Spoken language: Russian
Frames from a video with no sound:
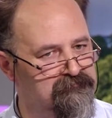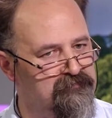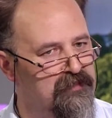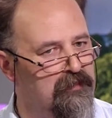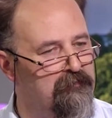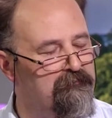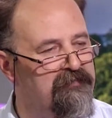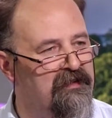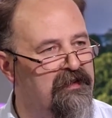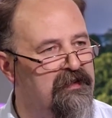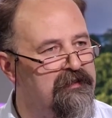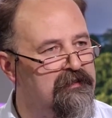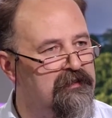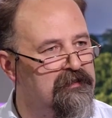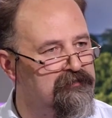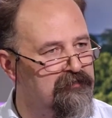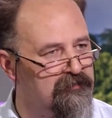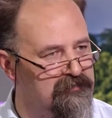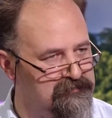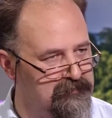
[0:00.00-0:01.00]
компании,
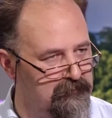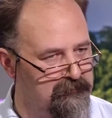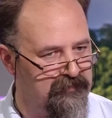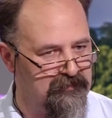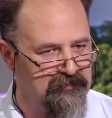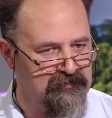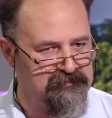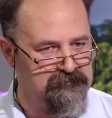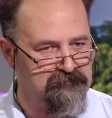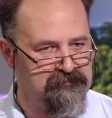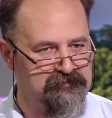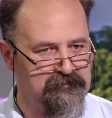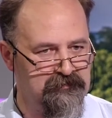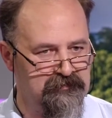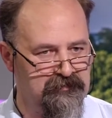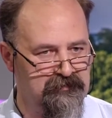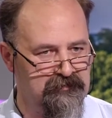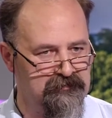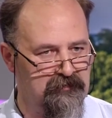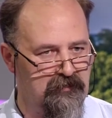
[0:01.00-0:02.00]
которая собиралась бы
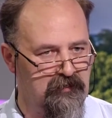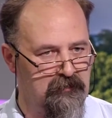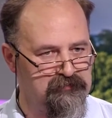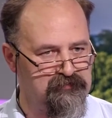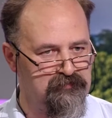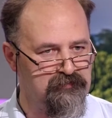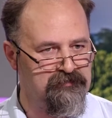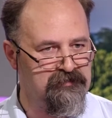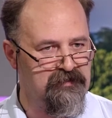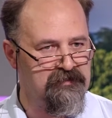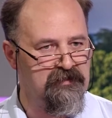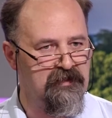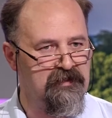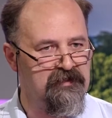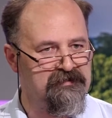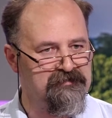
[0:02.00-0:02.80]
обсуждать